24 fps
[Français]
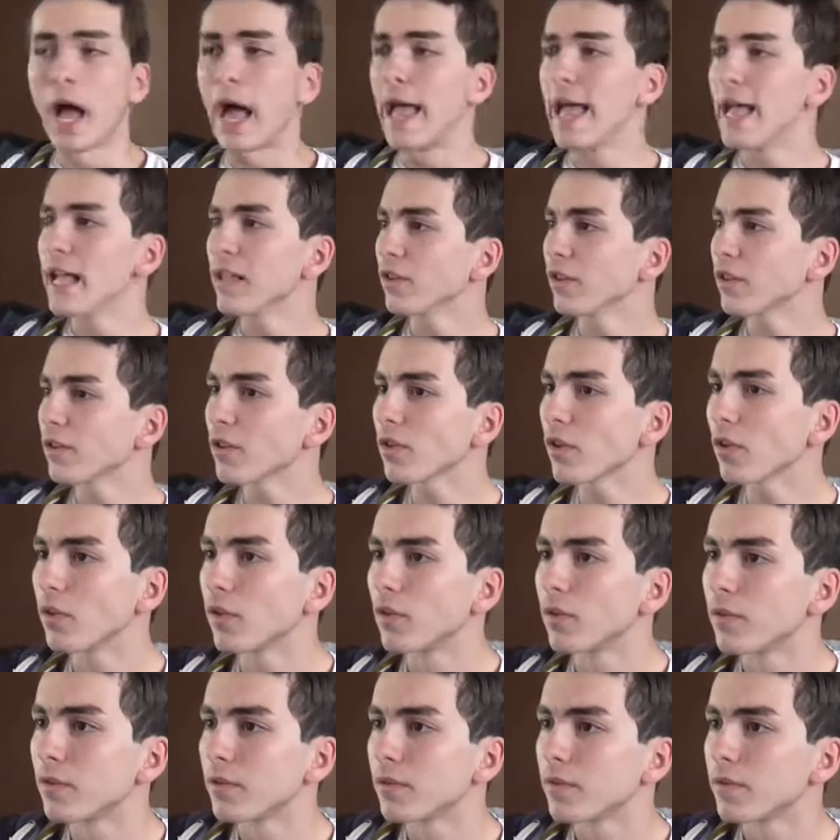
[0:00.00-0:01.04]
Eh non, non,
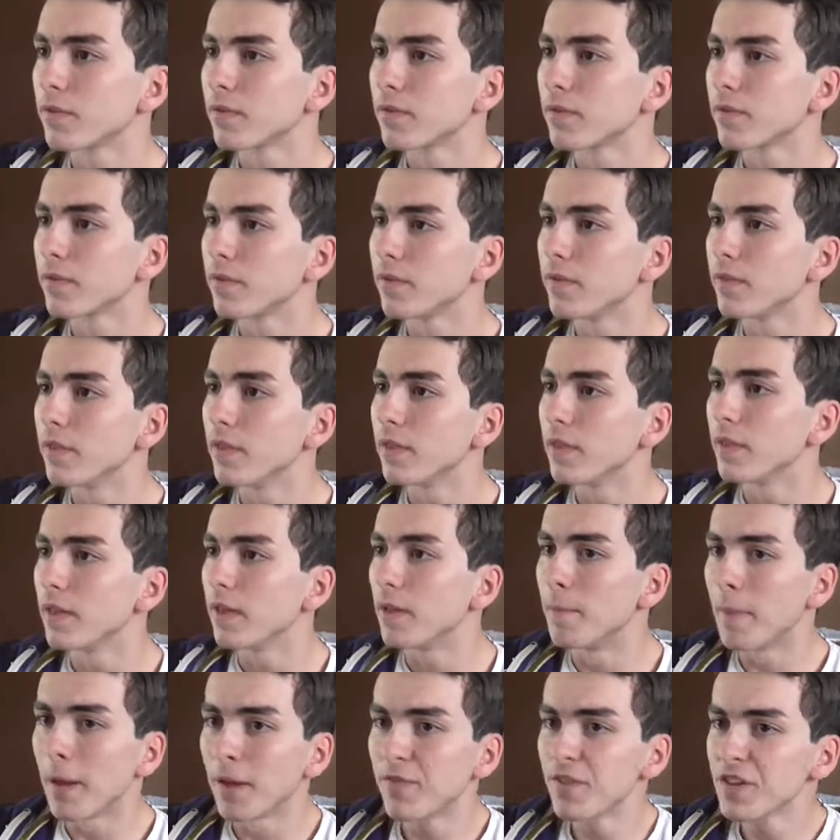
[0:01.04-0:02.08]
non
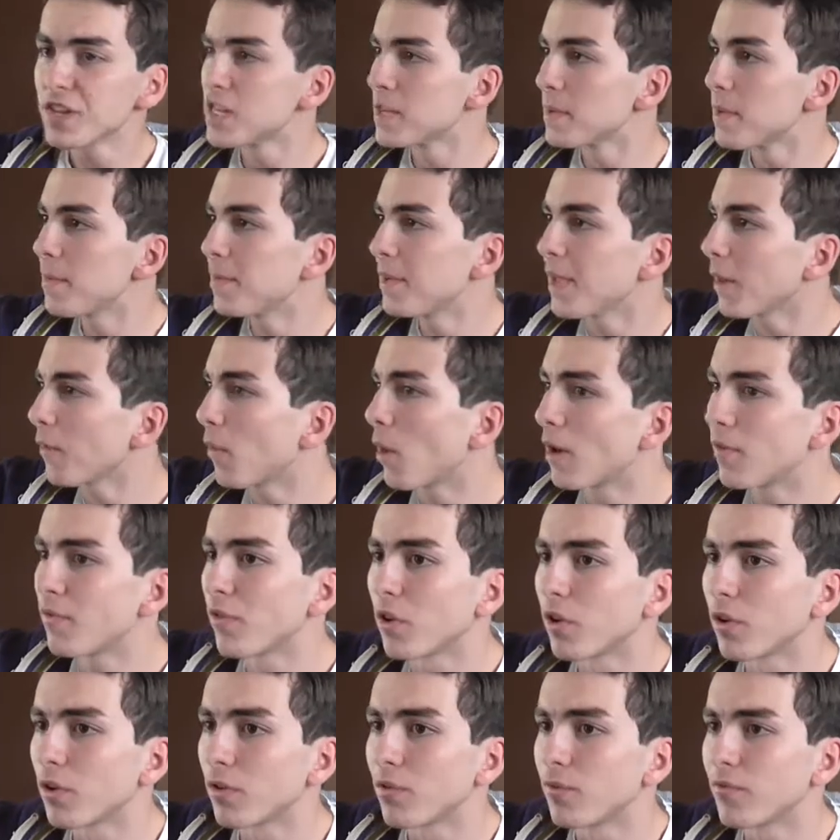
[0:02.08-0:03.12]
Ma vie, je l'aimais bien, moi,
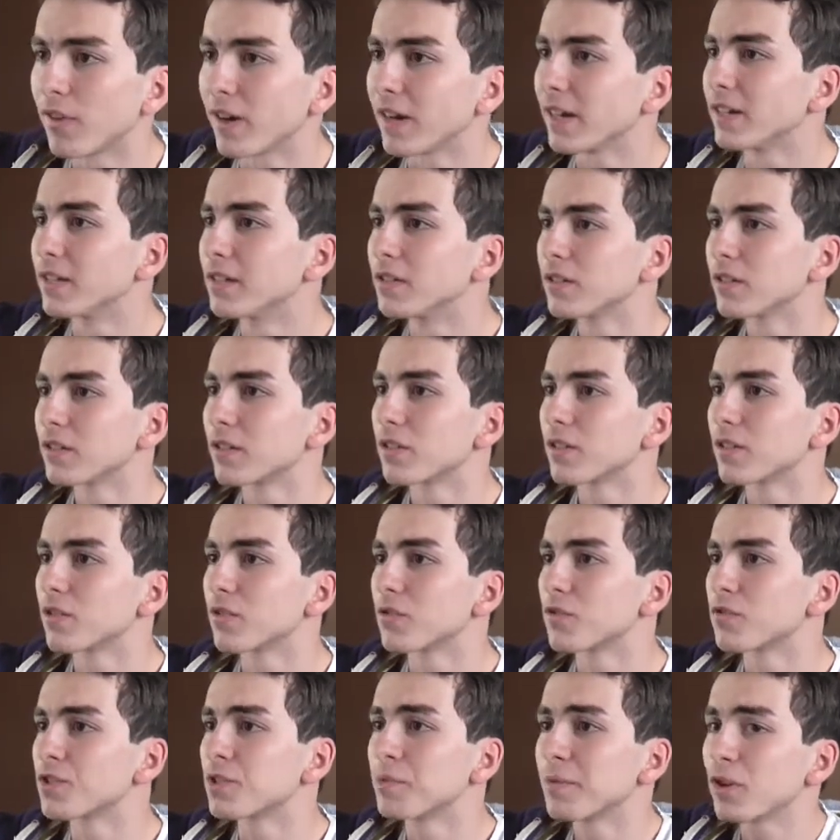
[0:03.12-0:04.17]
avant. Enfin,
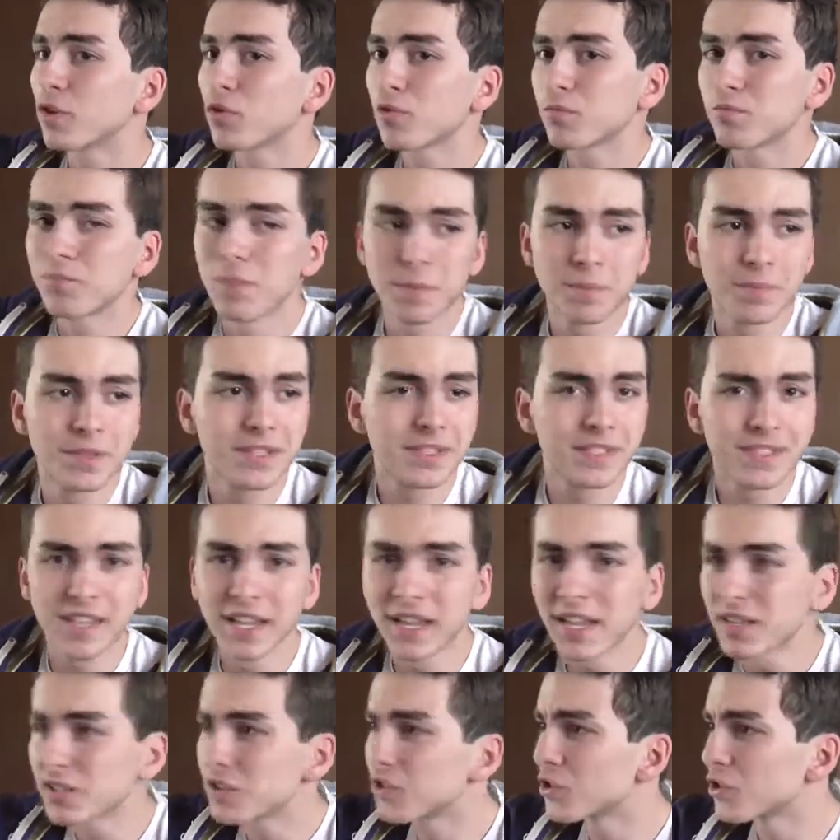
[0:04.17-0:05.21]
je mes, petits
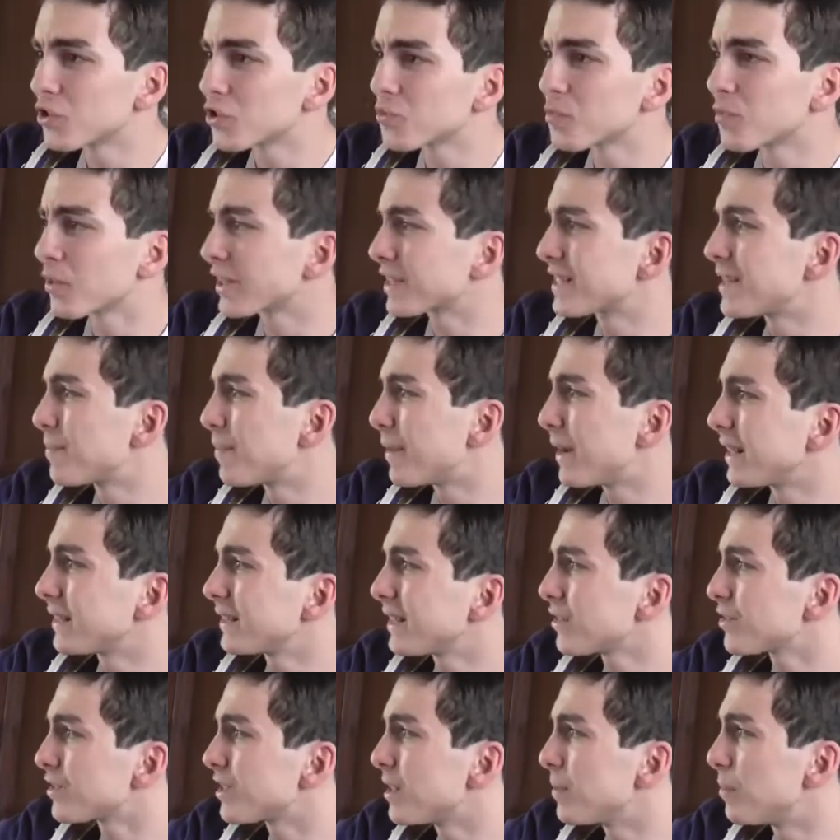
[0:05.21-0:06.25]
sketchs, je me cassais pas la
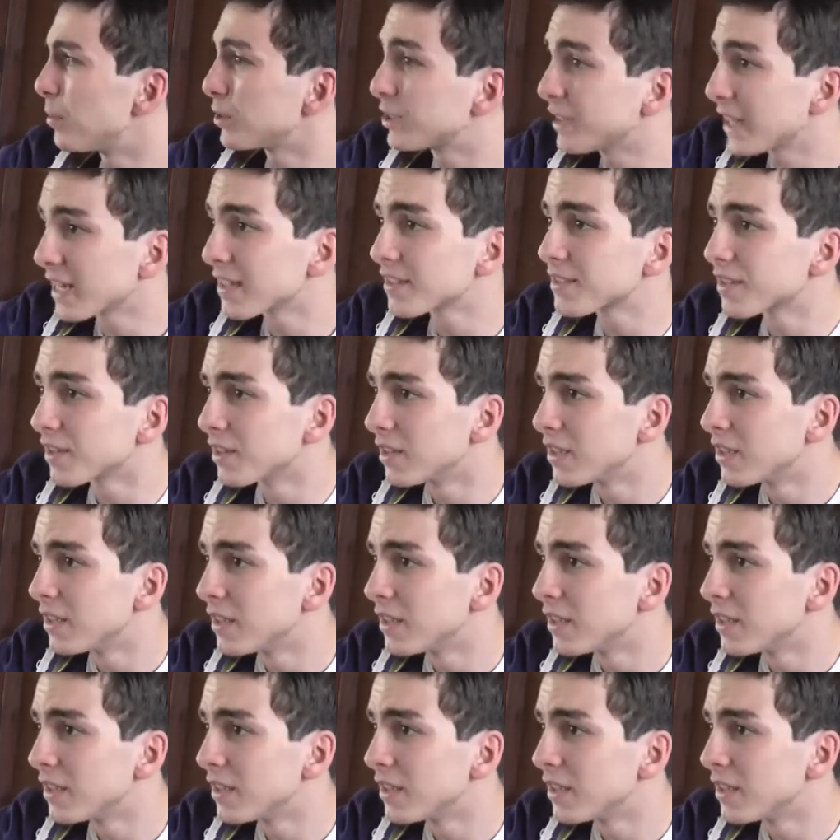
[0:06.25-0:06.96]
tête, je des podcasts.